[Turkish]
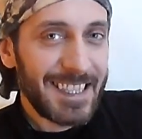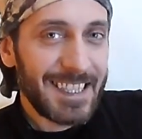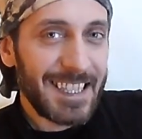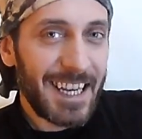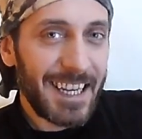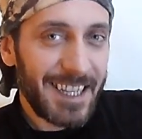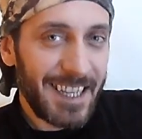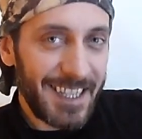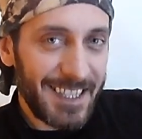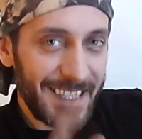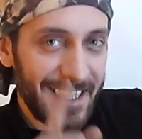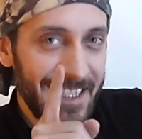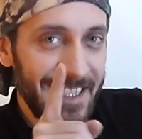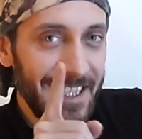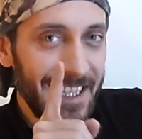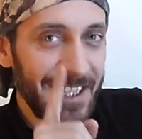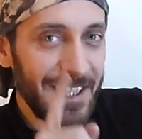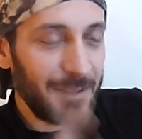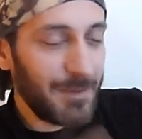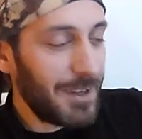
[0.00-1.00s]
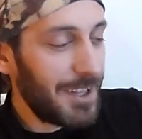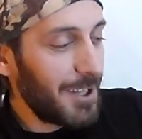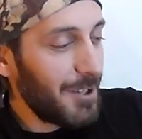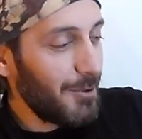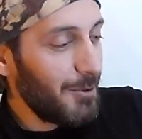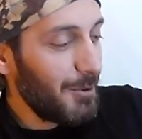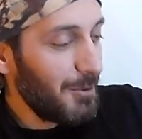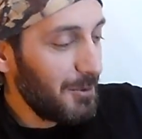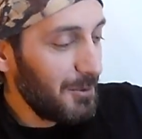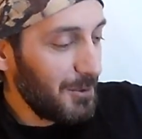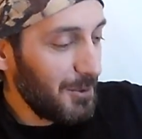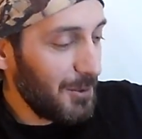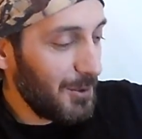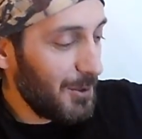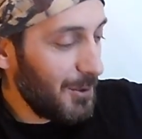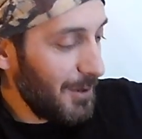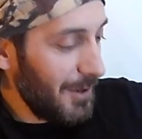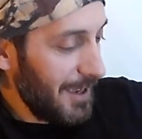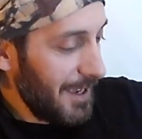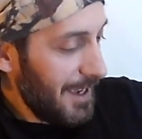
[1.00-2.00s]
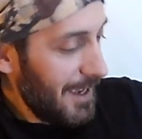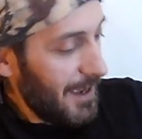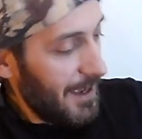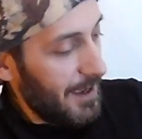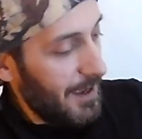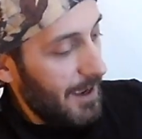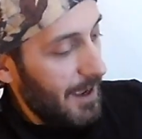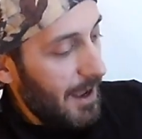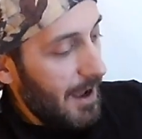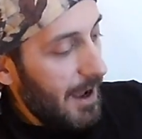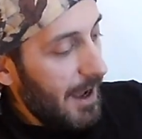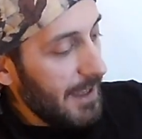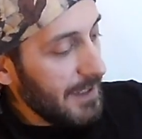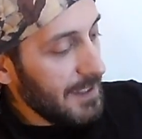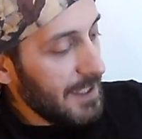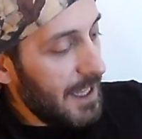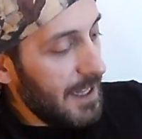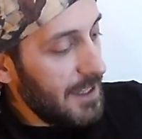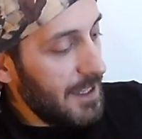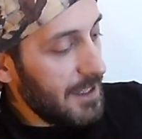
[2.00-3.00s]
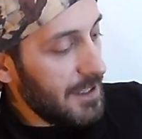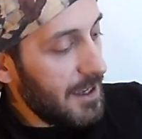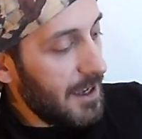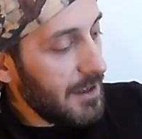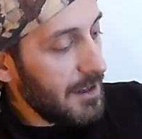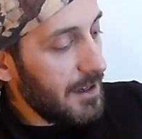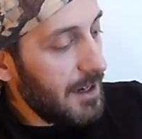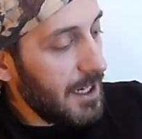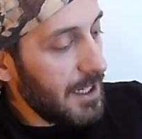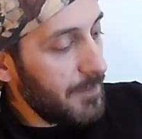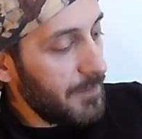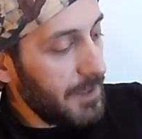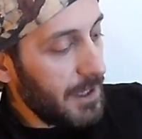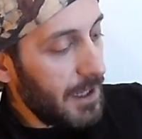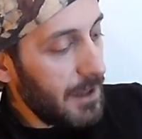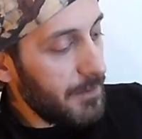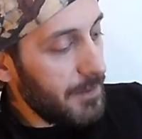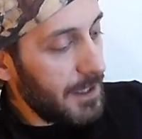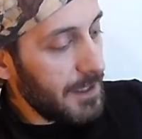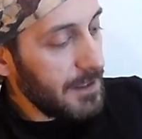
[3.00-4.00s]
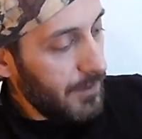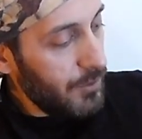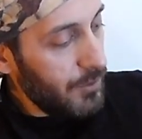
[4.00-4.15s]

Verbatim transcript: Sarkaçsız çalışmaları oldu çünkü. Antalya'dan Ganim Nalban